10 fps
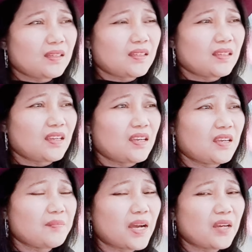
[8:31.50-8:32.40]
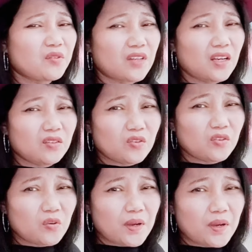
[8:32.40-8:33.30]
ini bang sudah
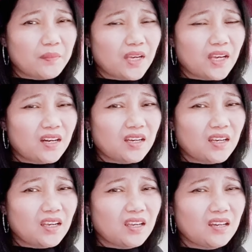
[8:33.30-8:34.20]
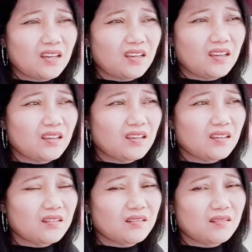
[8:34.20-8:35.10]
tutup bang BRI ini
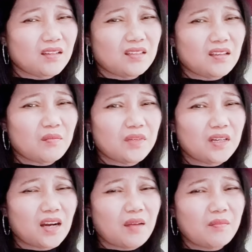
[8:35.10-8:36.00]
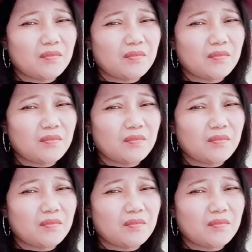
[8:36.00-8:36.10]
udah jam 6